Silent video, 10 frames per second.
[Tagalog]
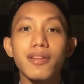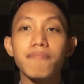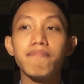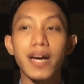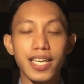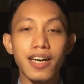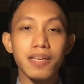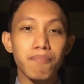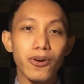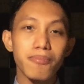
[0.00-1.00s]
mali ang
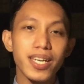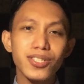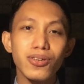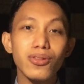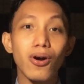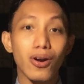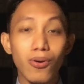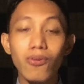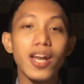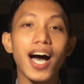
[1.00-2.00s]
information or
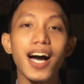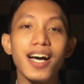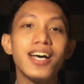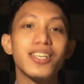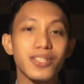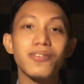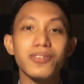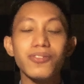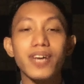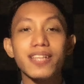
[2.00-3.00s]
kulang. So,
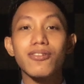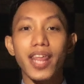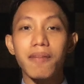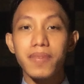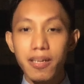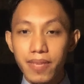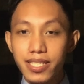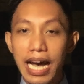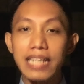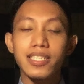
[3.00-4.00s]
you can correct me naman
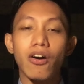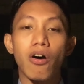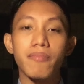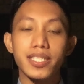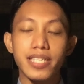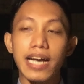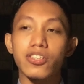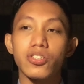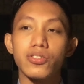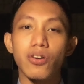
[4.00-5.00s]
dyan sa comment
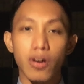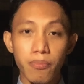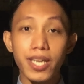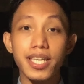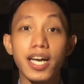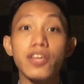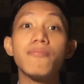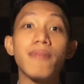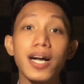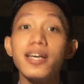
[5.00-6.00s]
section, no? Or pwede kayong
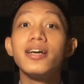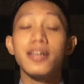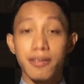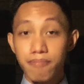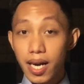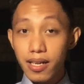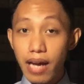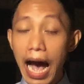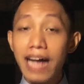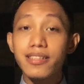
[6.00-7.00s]
mag
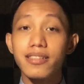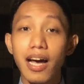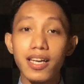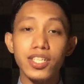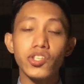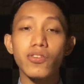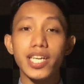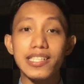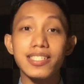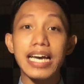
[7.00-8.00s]
mag-add ng inyong
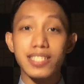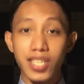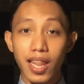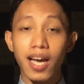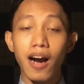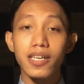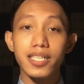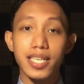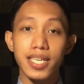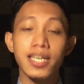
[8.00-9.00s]
insights
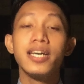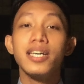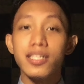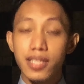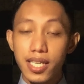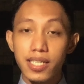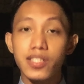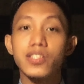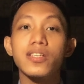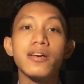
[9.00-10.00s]
regarding
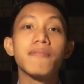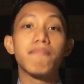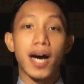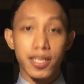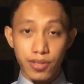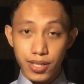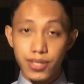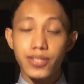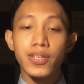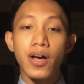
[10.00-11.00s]
these
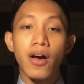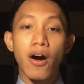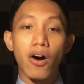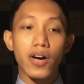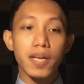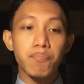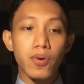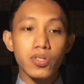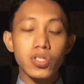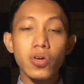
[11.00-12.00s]
matters. Okay
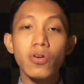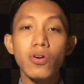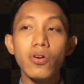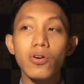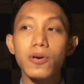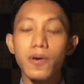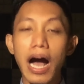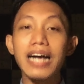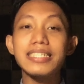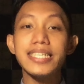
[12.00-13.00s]
po. So,
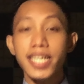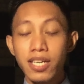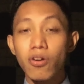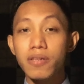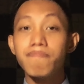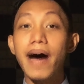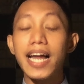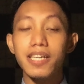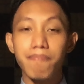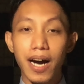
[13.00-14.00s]
ang Silicon
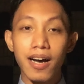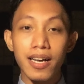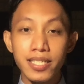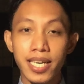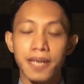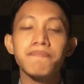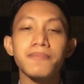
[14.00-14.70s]
Valley Bank kasi,